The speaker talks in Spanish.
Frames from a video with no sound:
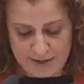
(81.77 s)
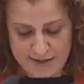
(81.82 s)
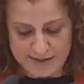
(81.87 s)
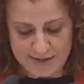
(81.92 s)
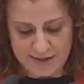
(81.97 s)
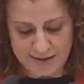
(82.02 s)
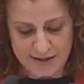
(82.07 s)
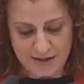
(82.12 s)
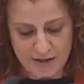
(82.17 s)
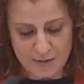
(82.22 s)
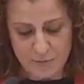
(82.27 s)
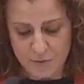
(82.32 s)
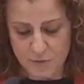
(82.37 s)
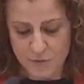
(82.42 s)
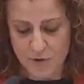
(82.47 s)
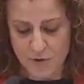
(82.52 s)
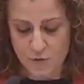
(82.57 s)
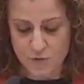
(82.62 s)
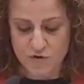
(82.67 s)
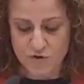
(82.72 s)
que se tiene
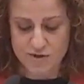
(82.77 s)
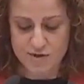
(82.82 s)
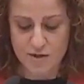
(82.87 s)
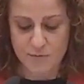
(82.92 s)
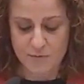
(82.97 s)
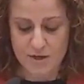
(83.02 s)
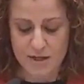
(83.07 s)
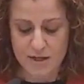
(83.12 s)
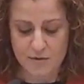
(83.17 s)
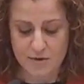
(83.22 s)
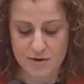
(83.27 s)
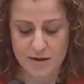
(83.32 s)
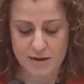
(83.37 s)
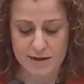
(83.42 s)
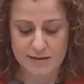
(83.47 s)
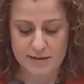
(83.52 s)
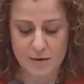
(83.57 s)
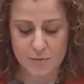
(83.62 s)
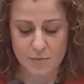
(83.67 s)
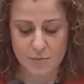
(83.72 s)
por fin un sistema de
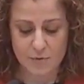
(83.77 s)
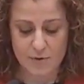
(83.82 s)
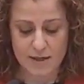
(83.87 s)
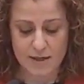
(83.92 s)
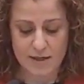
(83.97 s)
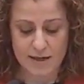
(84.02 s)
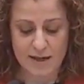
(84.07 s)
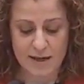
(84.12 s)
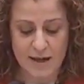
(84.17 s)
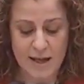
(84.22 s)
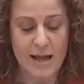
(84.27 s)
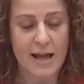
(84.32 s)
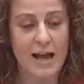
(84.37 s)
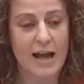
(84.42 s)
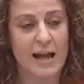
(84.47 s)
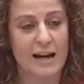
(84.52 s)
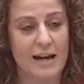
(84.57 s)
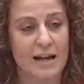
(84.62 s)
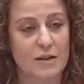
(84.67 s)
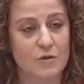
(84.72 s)
bicicleta pública
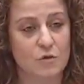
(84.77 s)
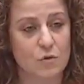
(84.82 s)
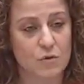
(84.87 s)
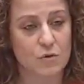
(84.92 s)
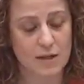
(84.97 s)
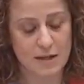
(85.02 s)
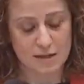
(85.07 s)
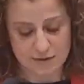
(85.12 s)
a la altura